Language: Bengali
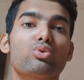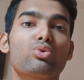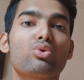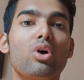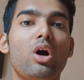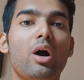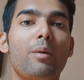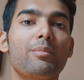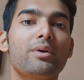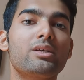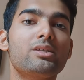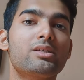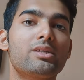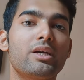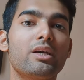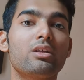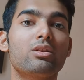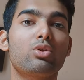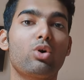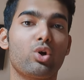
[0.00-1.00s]
তো আমি
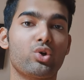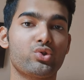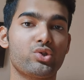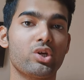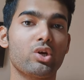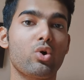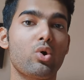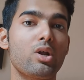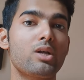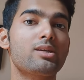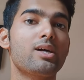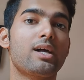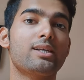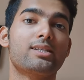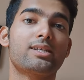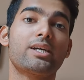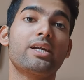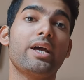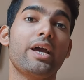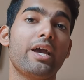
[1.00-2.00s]
যে দশটা কলেজ
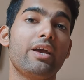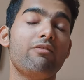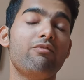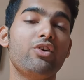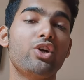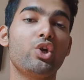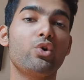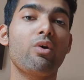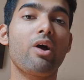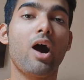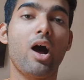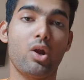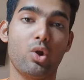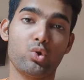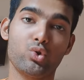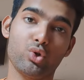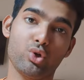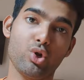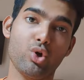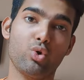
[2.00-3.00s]
আজকের এই ভিডিওয়ে
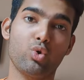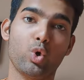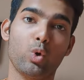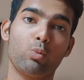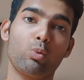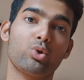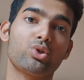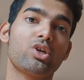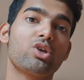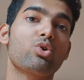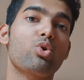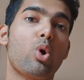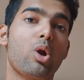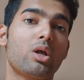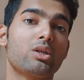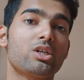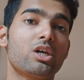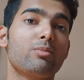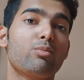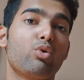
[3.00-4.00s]
আলোচনা করব সেই
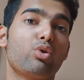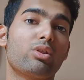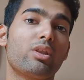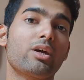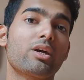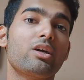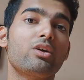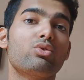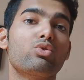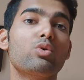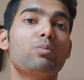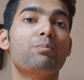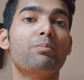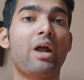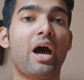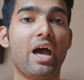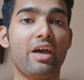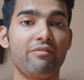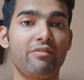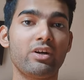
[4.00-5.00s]
কলেজের মধ্যে কিন্তু
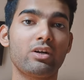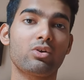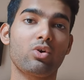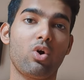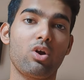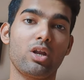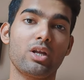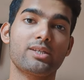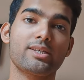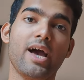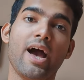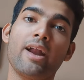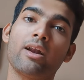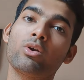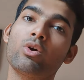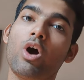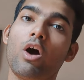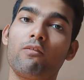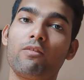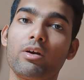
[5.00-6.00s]
প্রাইভেট কলেজ
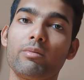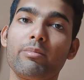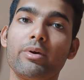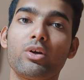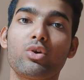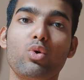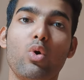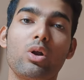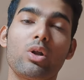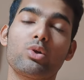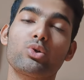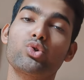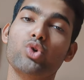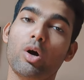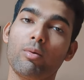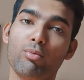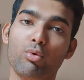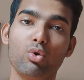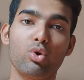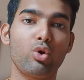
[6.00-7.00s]
অ্যান্ড গভর্নমেন্ট কলেজ
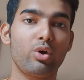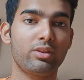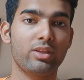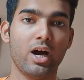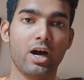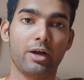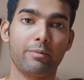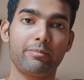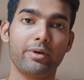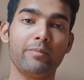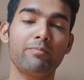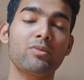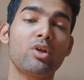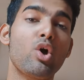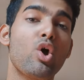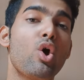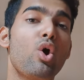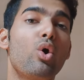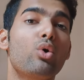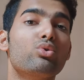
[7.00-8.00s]
সবগুলোই থাকবে
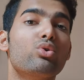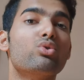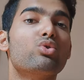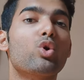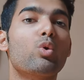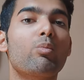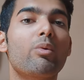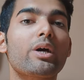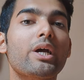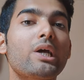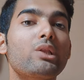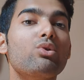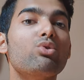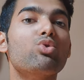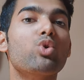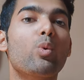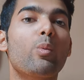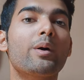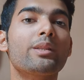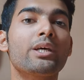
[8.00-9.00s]
তো তোমরা কিন্তু
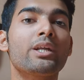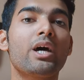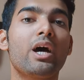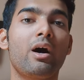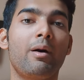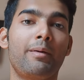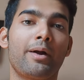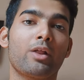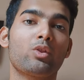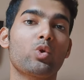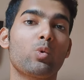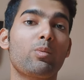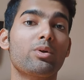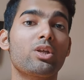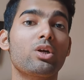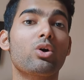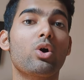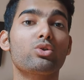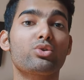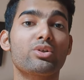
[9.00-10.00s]
তোমাদের মানে
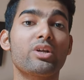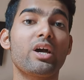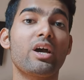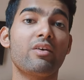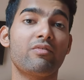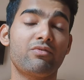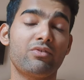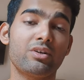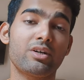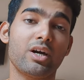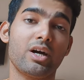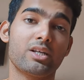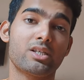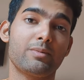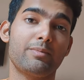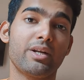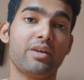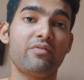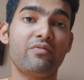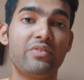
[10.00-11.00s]
তোমাদের কতটা এফোর্ড
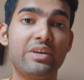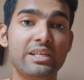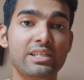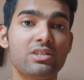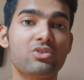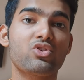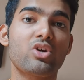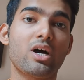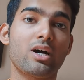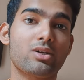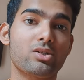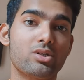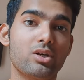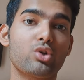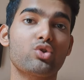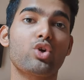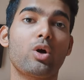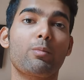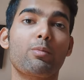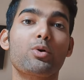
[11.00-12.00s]
আছে মানে ফি
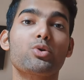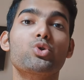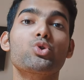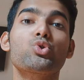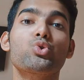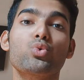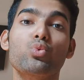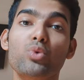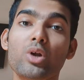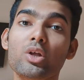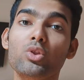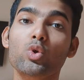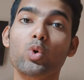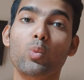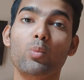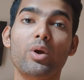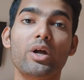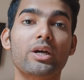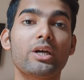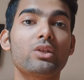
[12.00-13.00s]
স্ট্রাকচার সব কিছু শুনে
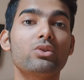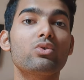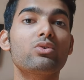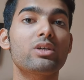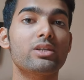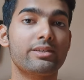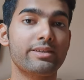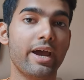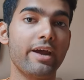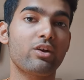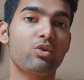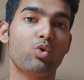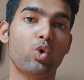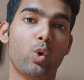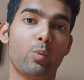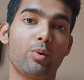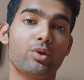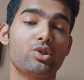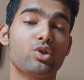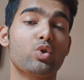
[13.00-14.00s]
তোমরা কিন্তু ডিসাইড
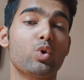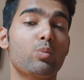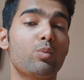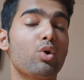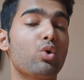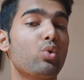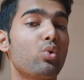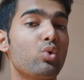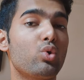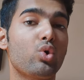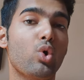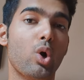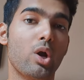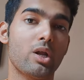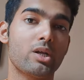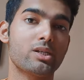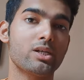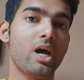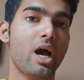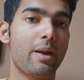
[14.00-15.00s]
করবে যে তোমরা কোন
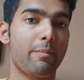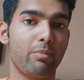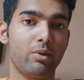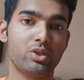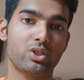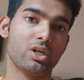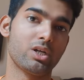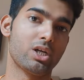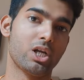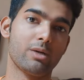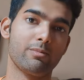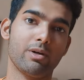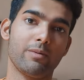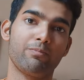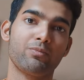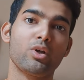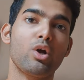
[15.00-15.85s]
কলেজে অ্যাডমিশন নেবে